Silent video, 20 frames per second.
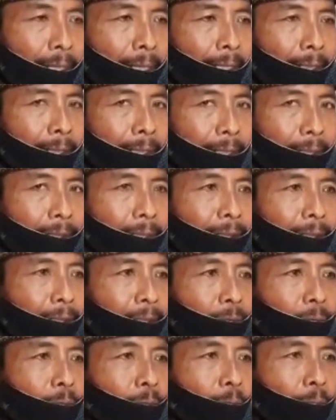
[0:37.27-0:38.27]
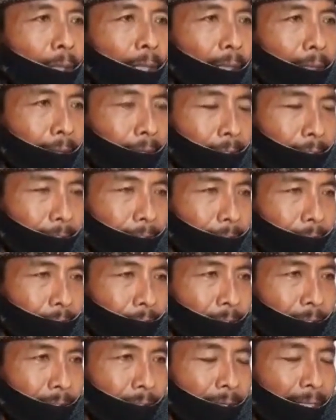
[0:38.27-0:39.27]
ada di Kekuban
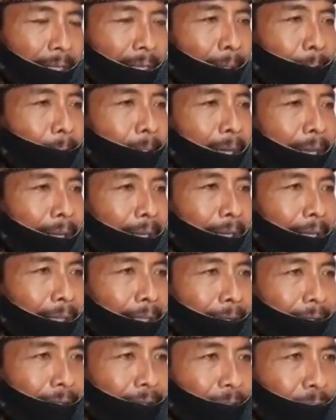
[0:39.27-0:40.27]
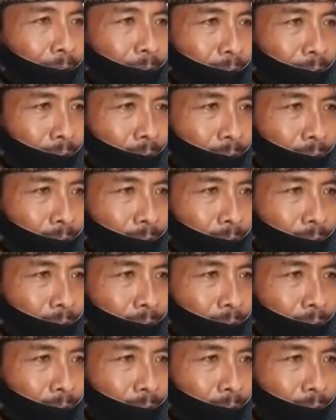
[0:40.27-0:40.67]
dalam kakak itu